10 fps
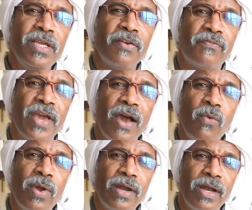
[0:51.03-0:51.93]

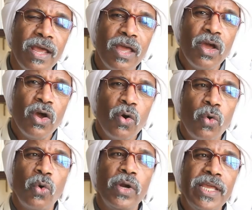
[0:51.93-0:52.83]
افتراضي جاء
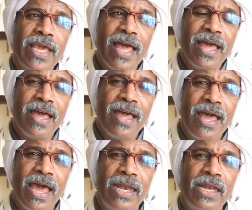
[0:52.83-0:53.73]
دعما للإجراءات